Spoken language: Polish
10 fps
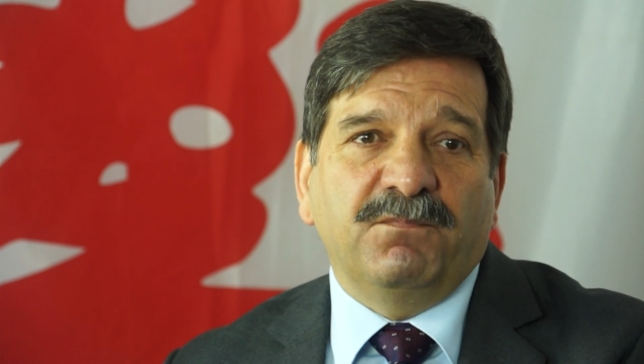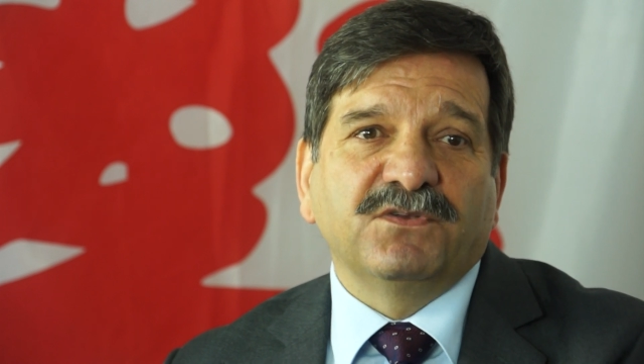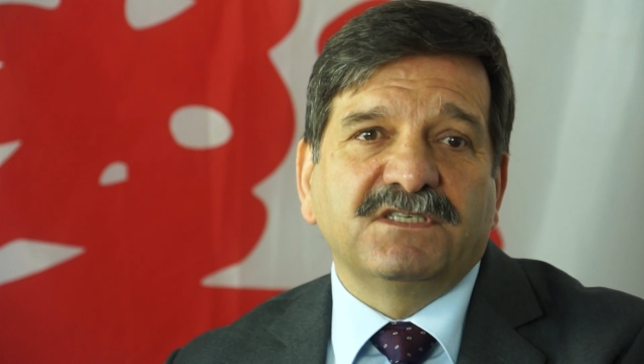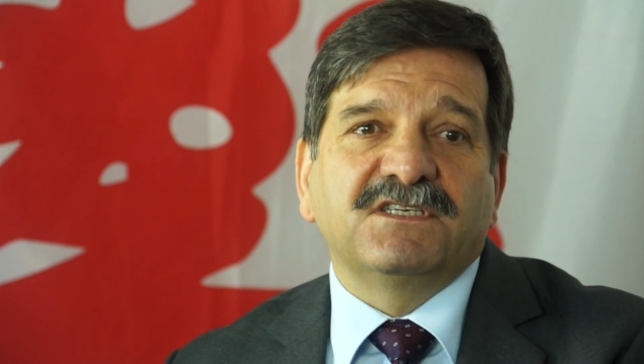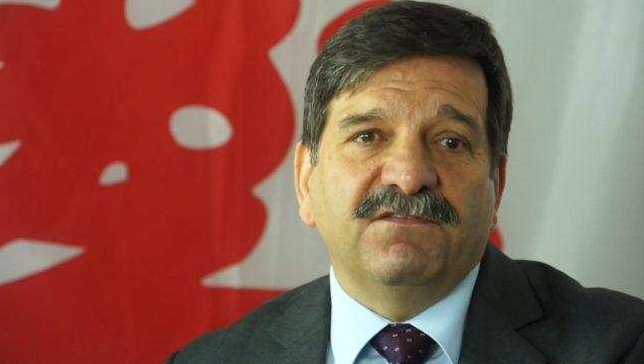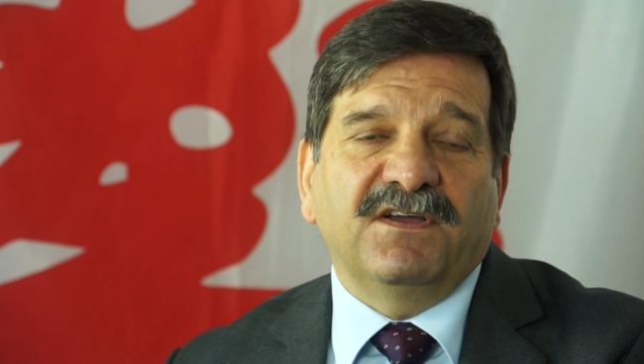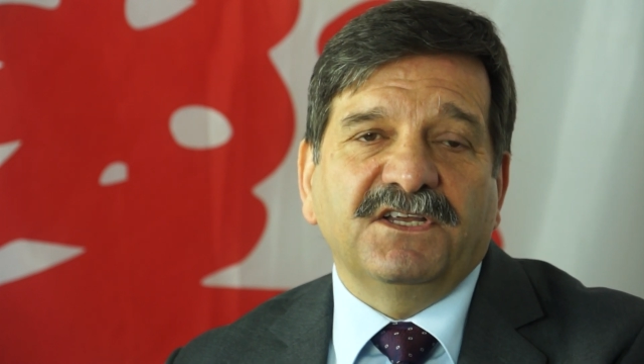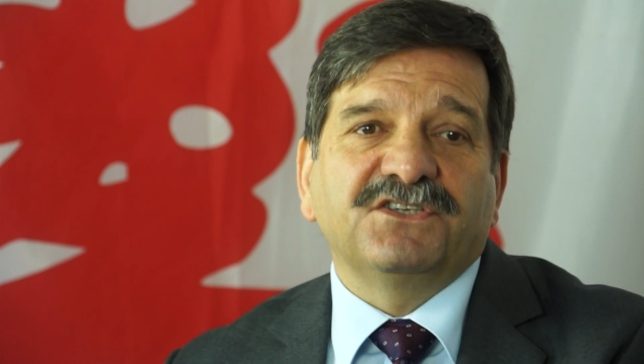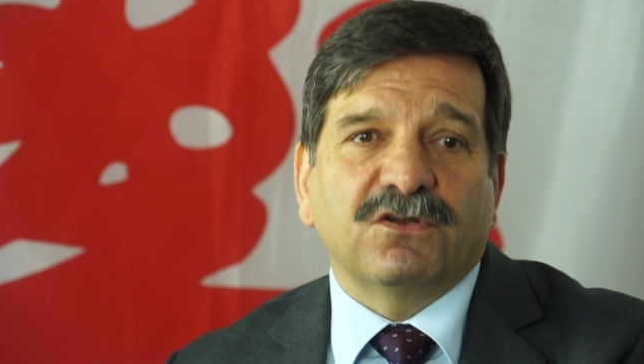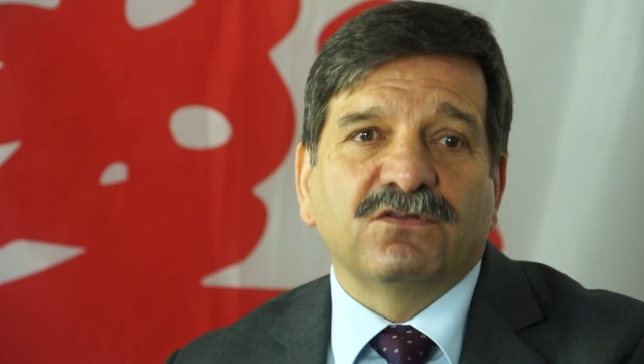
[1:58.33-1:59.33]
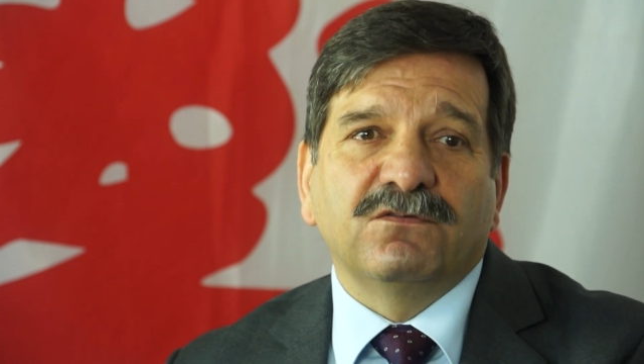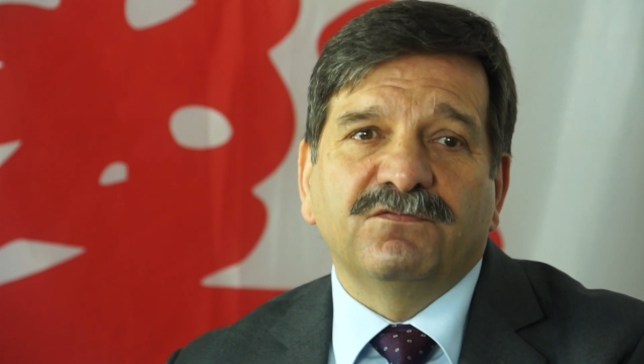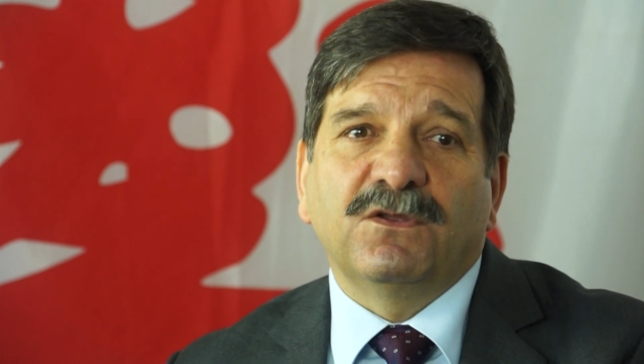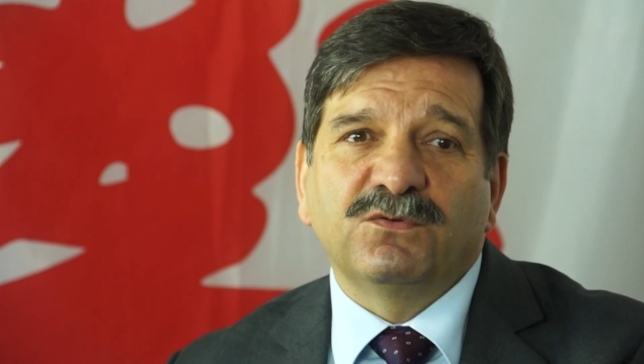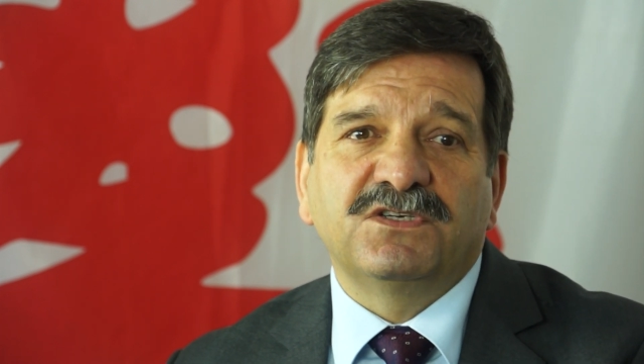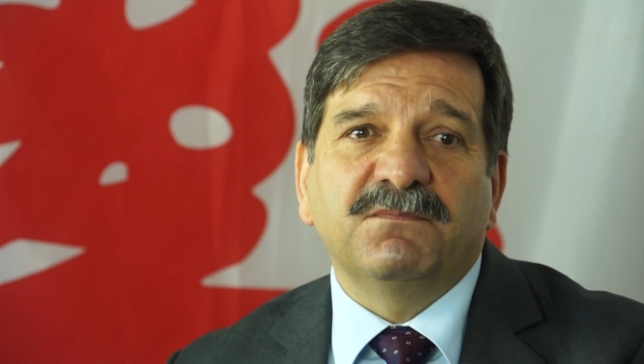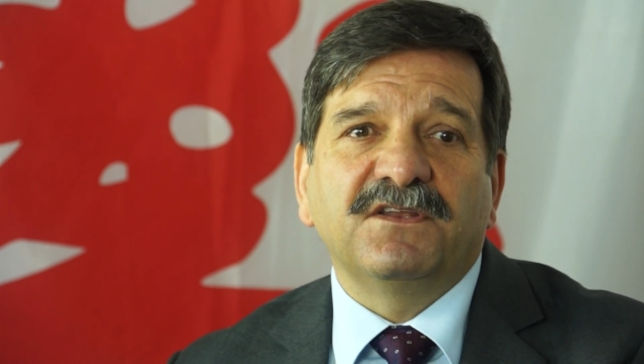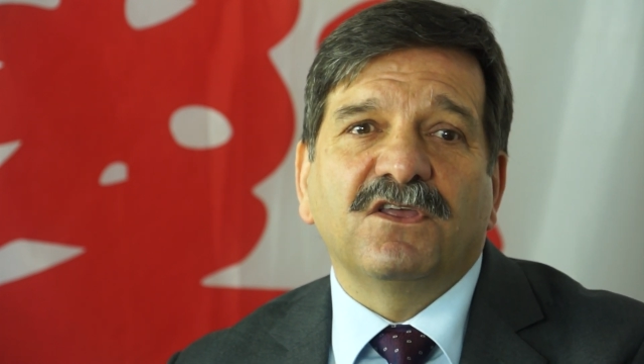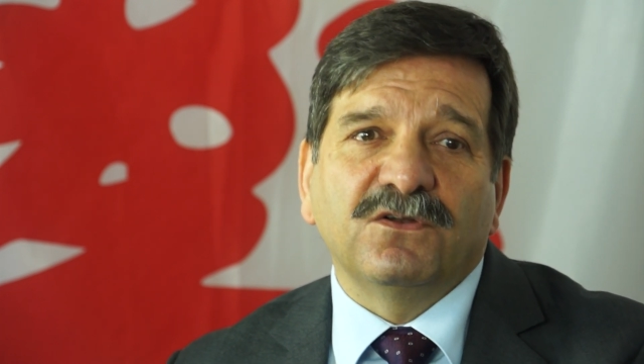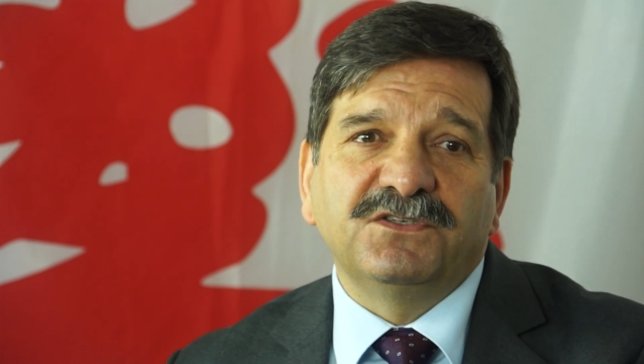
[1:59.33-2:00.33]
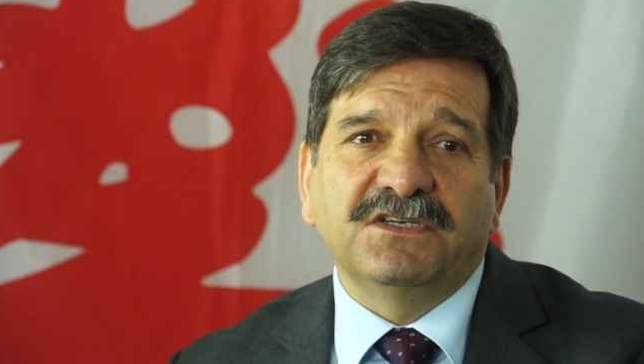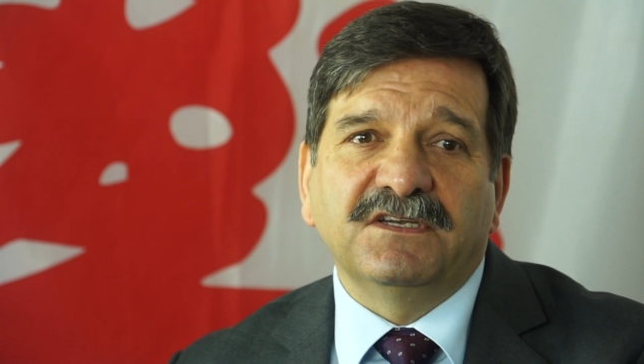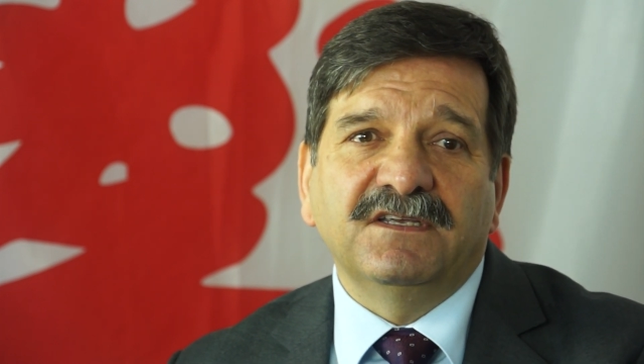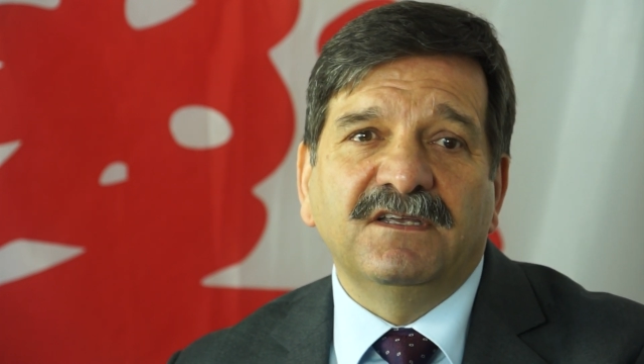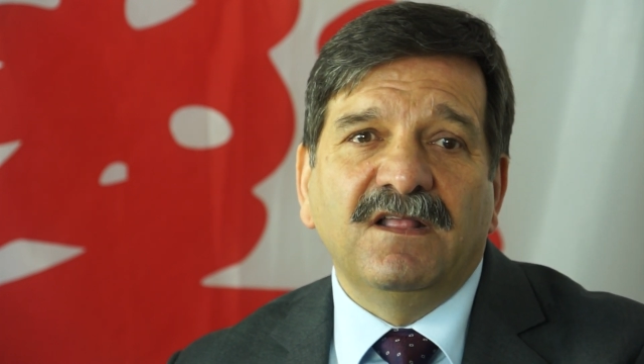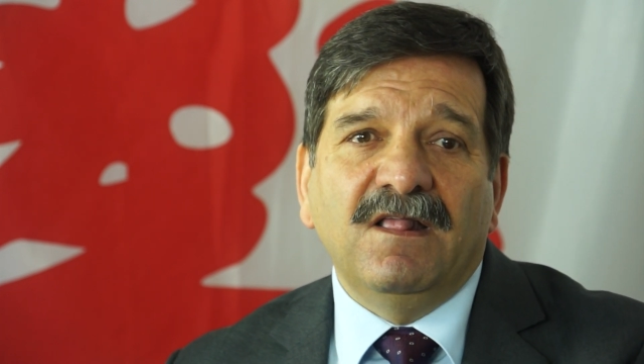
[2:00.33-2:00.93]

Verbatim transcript: pozyskiwania środków na utrzymanie rodziny,